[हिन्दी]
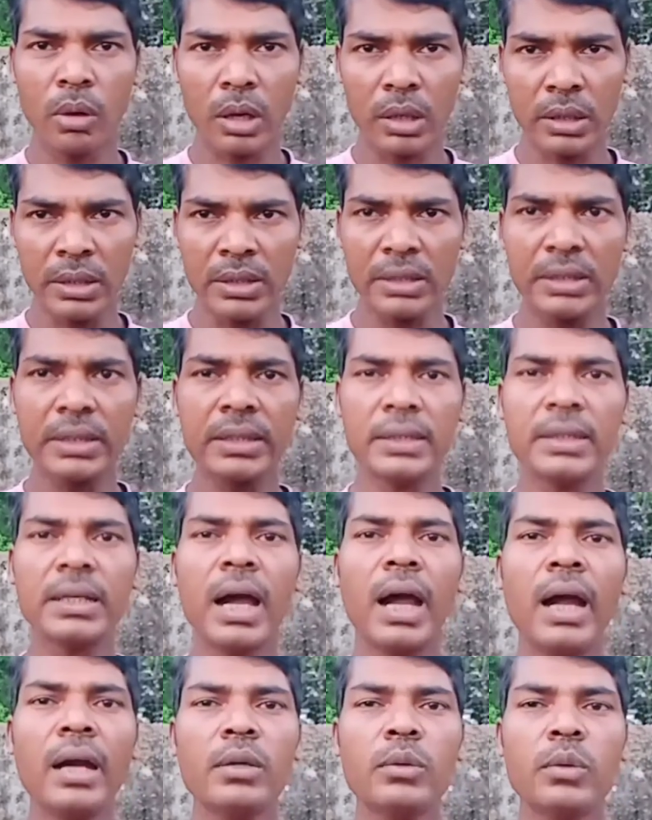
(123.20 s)

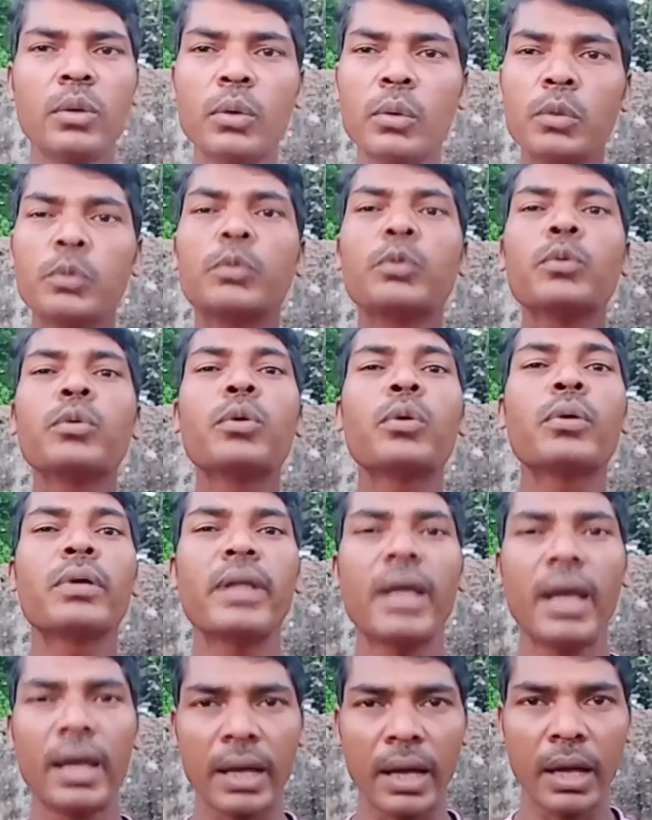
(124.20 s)
हिचकिचाहट जो है वो दूर हो
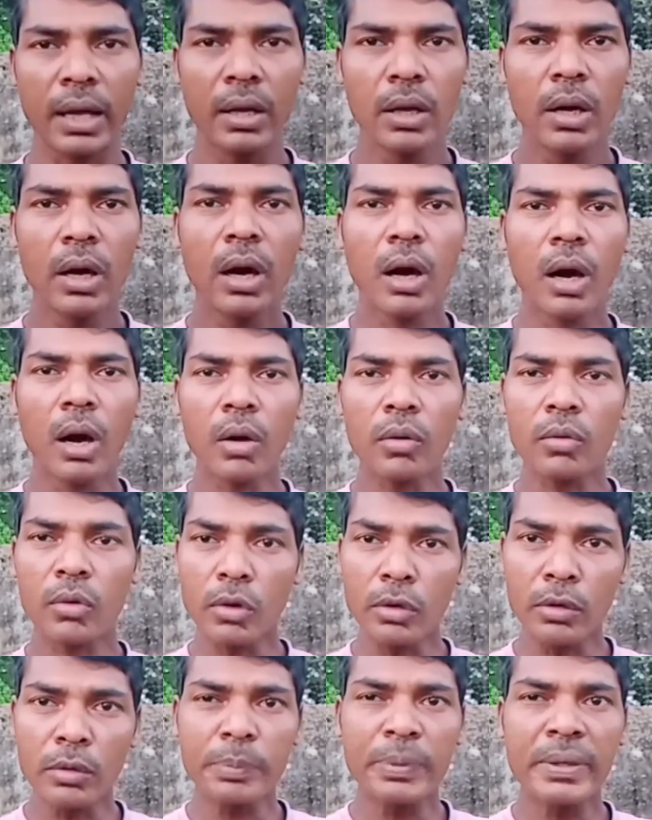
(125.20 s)
जाएगा और
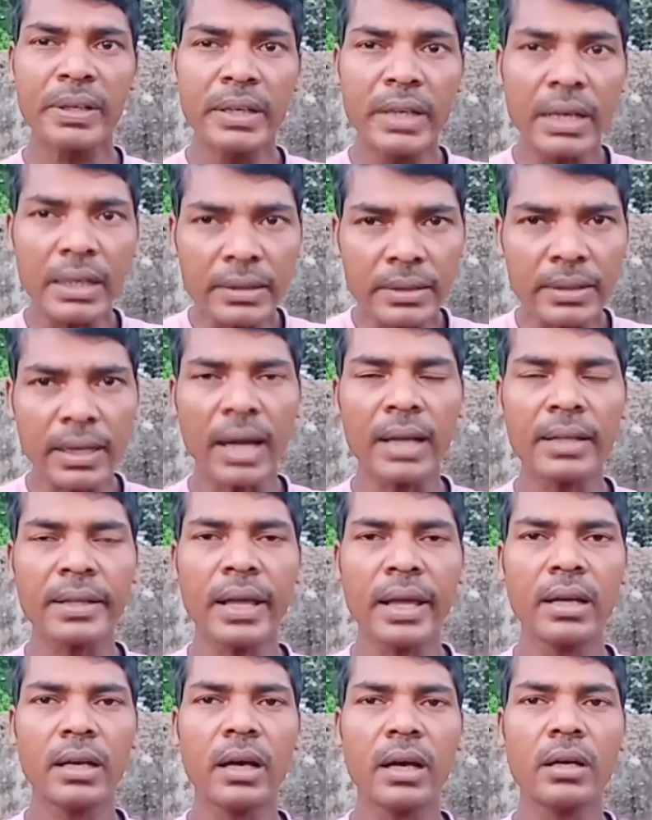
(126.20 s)
कॉन्फिडेंस आ
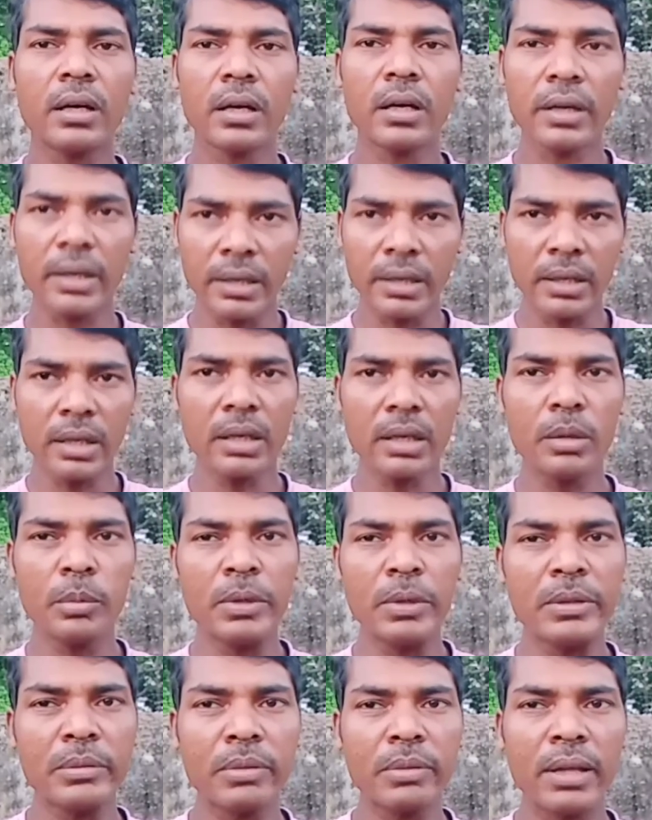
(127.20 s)
जाएगा अगर नहीं अगर
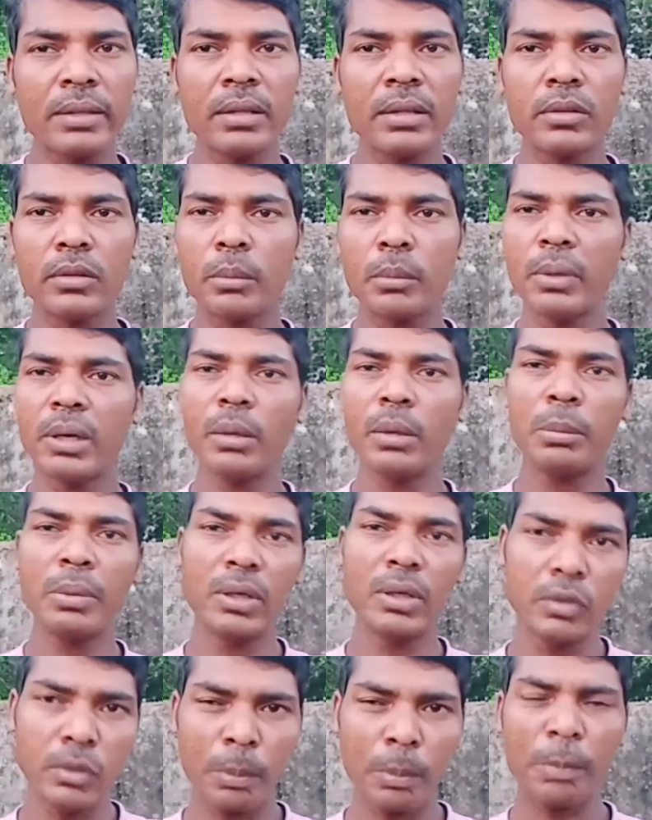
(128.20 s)
विश्वास है तो मेरे
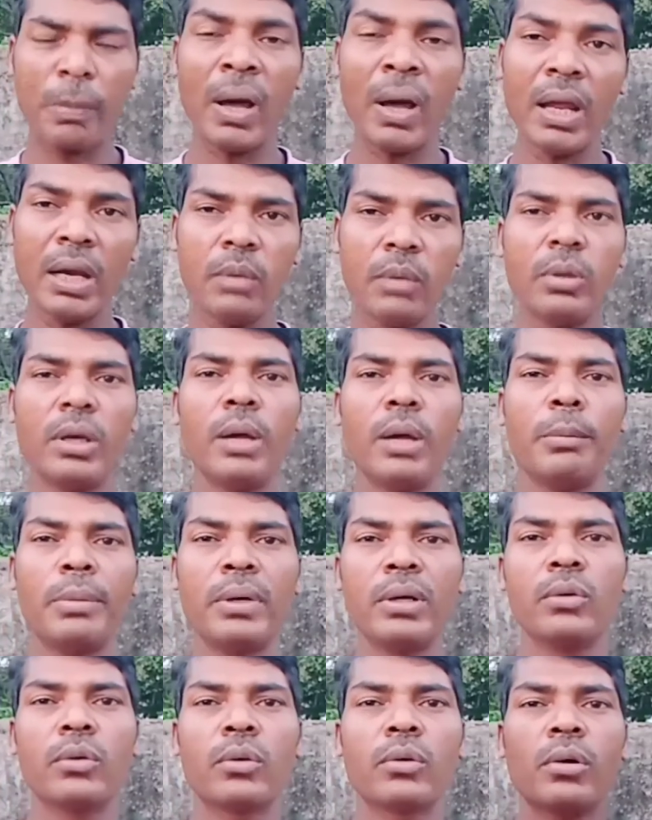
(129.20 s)
वीडियो पहले वाला
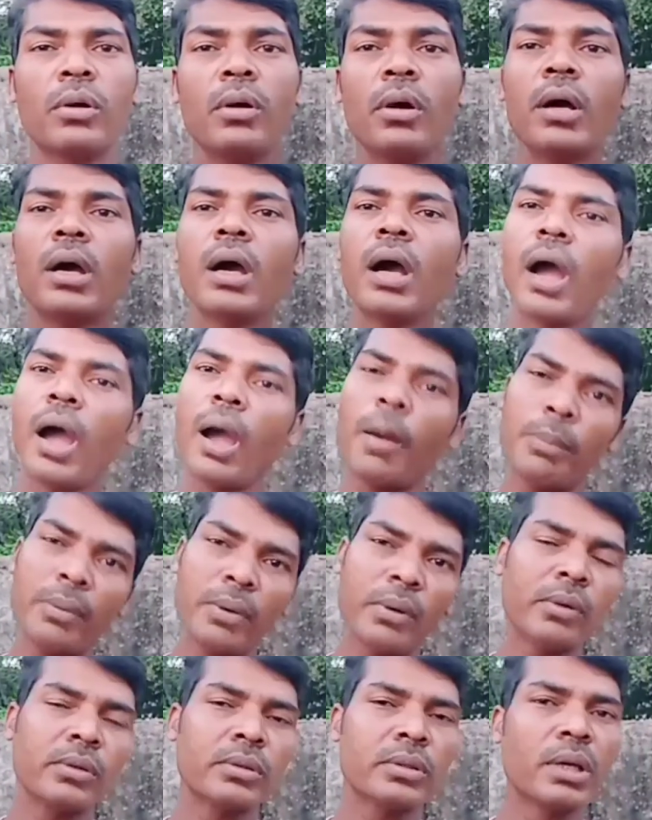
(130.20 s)
वीडियो को आप
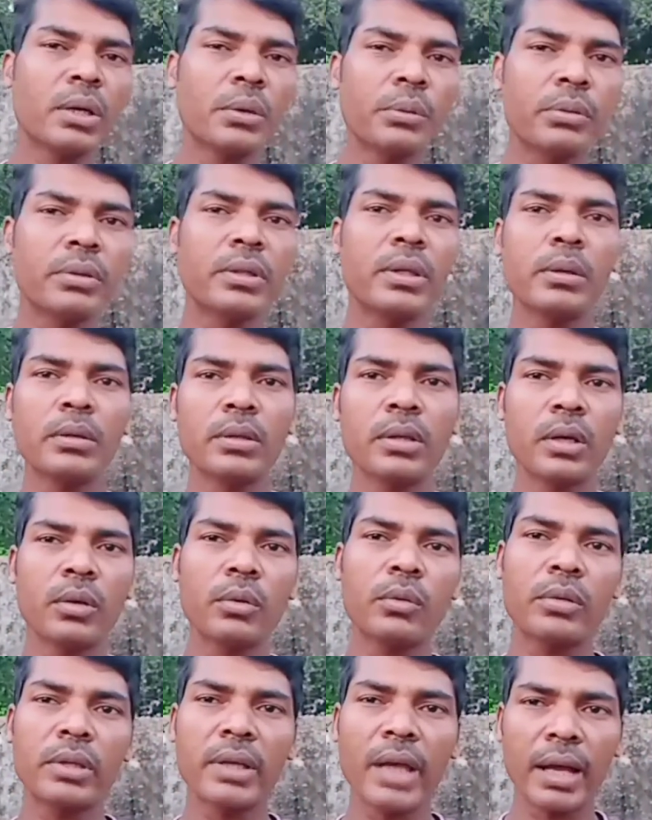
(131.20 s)
लोग ज़रूर से
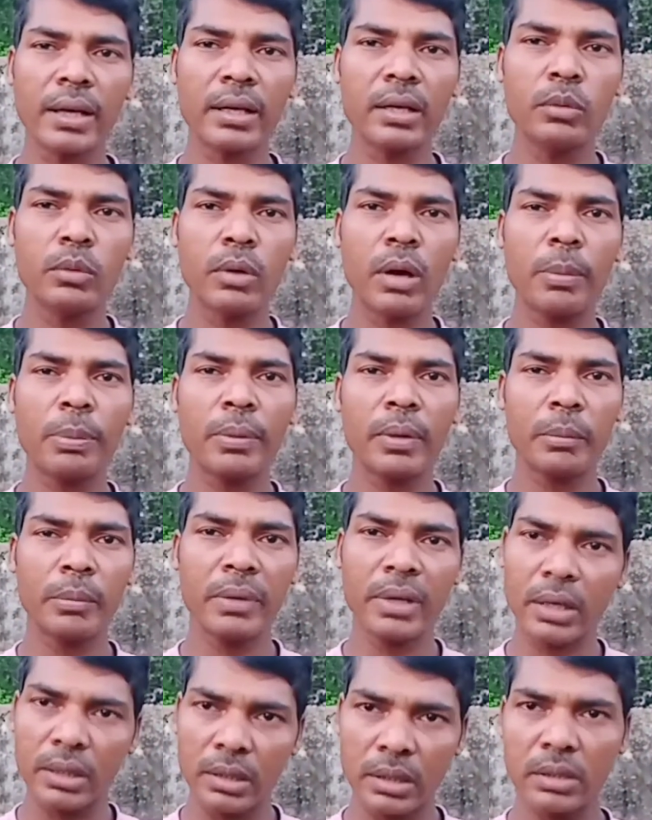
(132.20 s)
ज़रूर जाके वहाँ पर
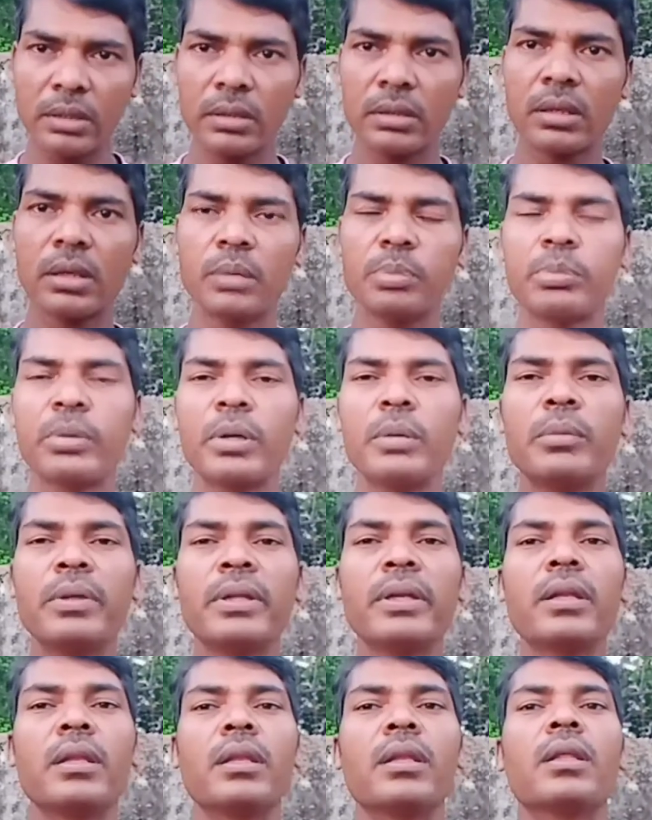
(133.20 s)
मेरा डिस्क्रिप्शन
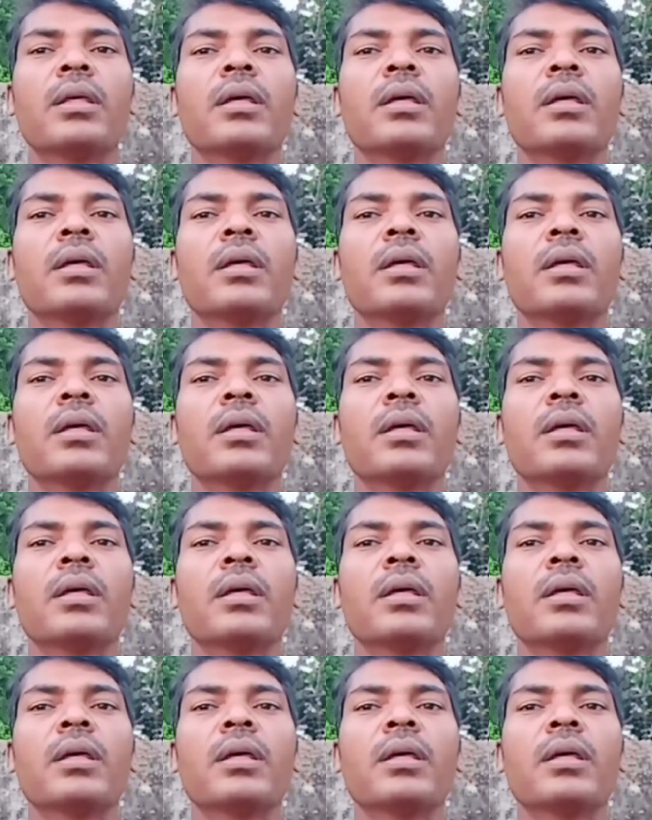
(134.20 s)
में